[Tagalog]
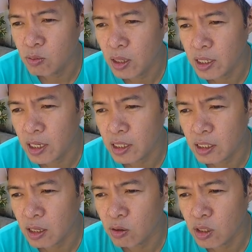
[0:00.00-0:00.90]
yung mga
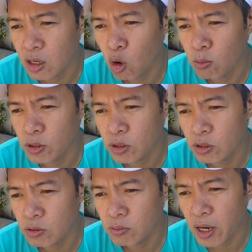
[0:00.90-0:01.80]
nakikita ko na common,
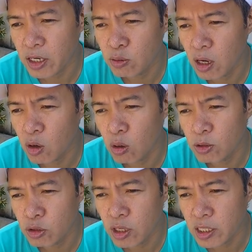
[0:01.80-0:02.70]
parang yung mga
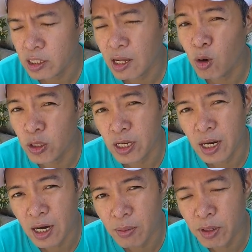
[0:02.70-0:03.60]
common ko nakikita,
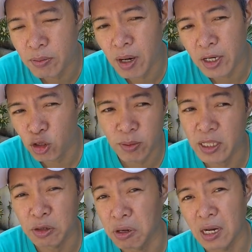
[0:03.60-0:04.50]
konti lang kami. Baka yung iba
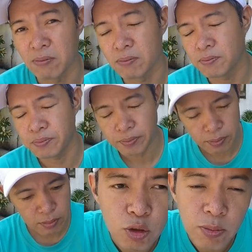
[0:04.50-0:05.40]
hindi ko alam.
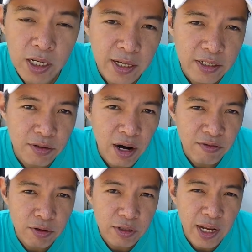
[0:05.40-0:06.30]
Balik tayo sa
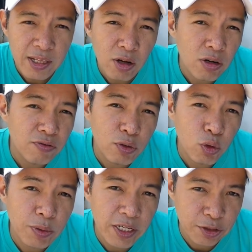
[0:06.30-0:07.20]
raffle. Not all of you
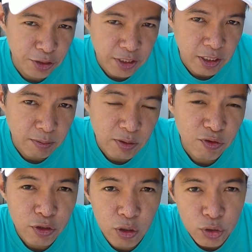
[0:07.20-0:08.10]
would be interested, but
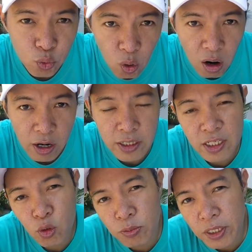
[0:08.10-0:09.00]
for those who are,
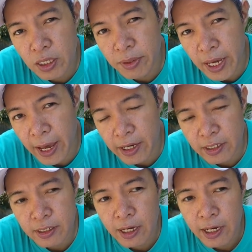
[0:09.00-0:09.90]
this would be the
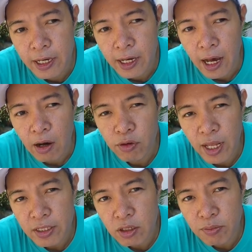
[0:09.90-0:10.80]
mechanics. I would
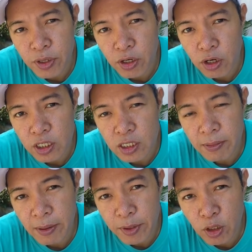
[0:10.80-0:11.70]
like to give priority sa
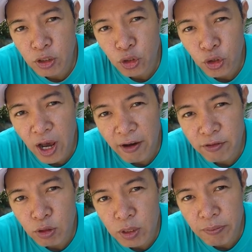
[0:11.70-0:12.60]
mga Pinoy, so you
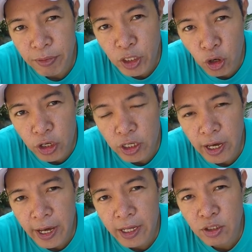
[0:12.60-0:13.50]
have to be Pinoy
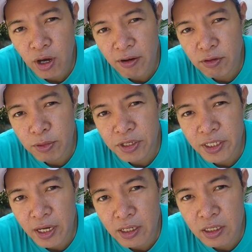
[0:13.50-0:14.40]
and you have to be
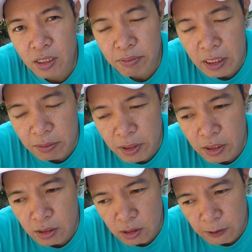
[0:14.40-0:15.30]
residing in the
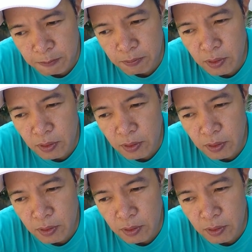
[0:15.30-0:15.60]
Philippines.